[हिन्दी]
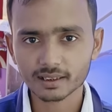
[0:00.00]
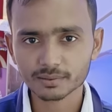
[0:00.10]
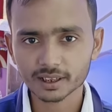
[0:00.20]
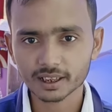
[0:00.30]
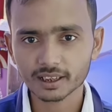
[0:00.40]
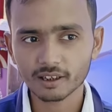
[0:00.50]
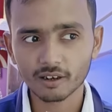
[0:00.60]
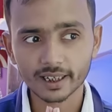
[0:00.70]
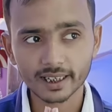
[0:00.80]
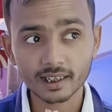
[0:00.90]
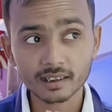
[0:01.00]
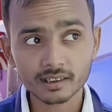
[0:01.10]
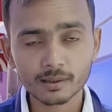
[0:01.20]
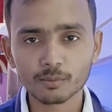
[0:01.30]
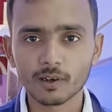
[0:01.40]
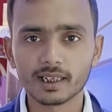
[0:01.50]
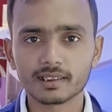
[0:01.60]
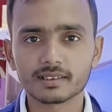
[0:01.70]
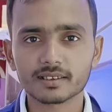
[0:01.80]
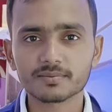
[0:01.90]
तरफ से और ये यंत्र मोबाइल
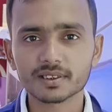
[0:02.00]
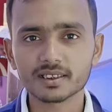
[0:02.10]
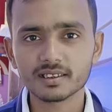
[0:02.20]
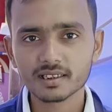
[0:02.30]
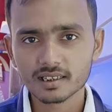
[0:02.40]
की तरफ से